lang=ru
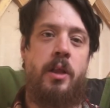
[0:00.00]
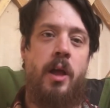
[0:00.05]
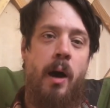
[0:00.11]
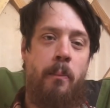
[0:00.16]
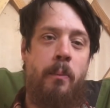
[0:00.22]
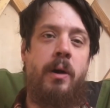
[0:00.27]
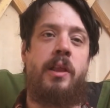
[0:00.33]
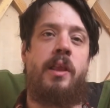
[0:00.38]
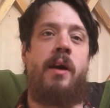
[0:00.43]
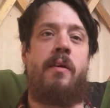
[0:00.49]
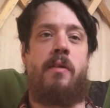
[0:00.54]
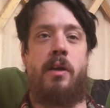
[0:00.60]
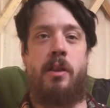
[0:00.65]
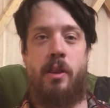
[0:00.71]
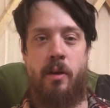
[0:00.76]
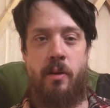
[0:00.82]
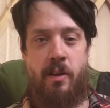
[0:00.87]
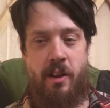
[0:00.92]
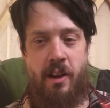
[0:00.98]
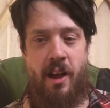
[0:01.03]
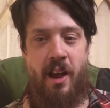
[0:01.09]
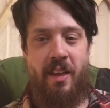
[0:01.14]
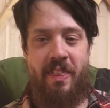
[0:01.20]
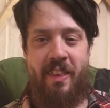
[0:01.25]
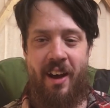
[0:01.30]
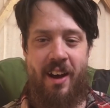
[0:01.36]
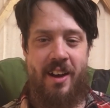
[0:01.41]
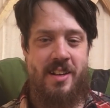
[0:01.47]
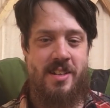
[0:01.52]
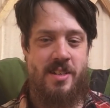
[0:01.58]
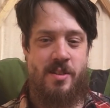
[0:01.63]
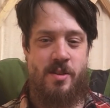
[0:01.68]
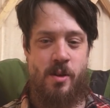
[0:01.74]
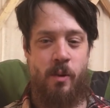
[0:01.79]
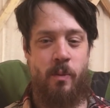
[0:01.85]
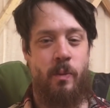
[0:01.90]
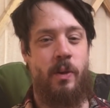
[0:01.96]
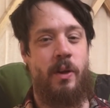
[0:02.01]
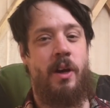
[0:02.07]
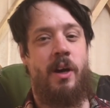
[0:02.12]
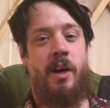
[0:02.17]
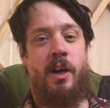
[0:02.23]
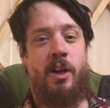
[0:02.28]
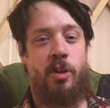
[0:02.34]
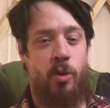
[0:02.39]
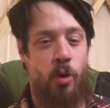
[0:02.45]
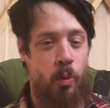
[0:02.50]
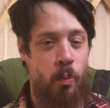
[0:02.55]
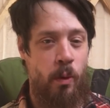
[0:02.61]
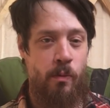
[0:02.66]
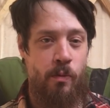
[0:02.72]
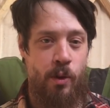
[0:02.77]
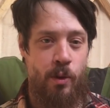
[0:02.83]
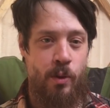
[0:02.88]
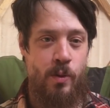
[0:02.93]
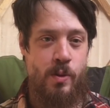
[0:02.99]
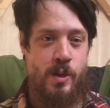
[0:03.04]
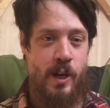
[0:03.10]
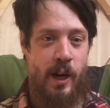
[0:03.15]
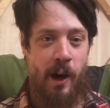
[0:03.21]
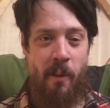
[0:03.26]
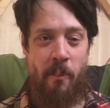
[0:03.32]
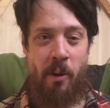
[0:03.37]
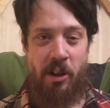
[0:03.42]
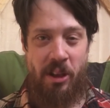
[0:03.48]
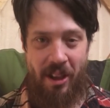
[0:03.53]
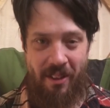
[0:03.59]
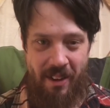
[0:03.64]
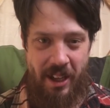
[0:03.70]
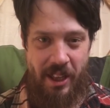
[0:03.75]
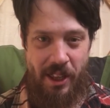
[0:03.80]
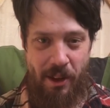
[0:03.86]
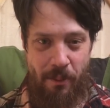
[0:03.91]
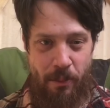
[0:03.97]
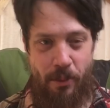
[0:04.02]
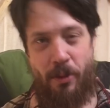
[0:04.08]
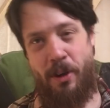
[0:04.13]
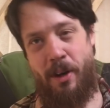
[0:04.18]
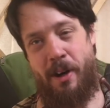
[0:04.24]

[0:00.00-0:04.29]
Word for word: обыкновенным для нас. Все, мы думаем вернуться к обыкновенному,